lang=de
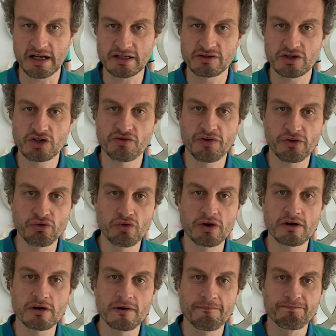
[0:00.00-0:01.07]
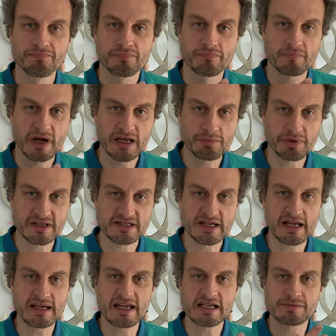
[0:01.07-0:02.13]
Also ich versuche meine
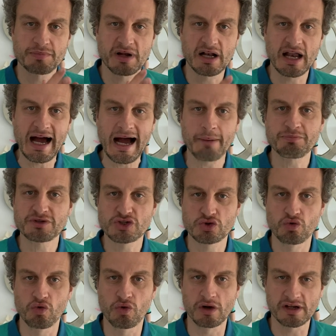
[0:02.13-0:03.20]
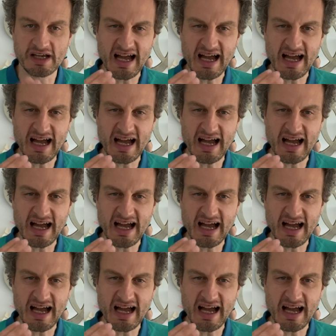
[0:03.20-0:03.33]
Patienten erstmal abzuholen,